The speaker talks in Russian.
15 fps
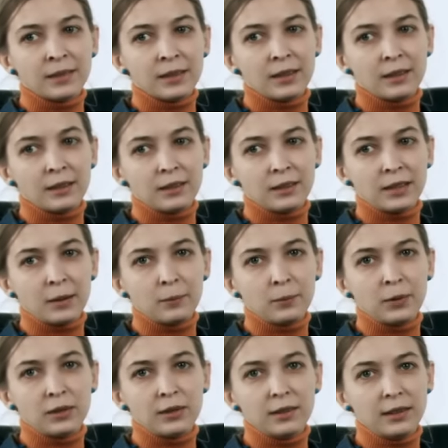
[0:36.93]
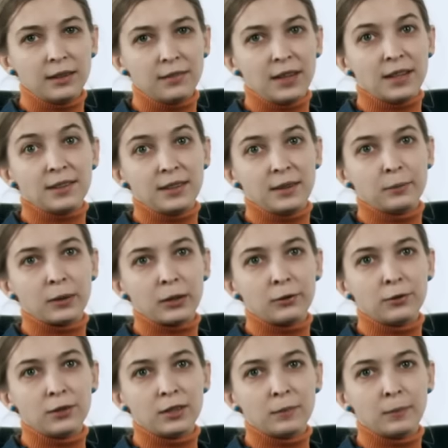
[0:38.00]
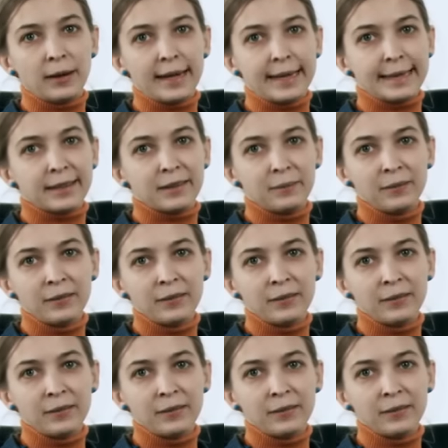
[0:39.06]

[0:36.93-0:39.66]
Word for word: Э, там был известный эмбриолог Байер,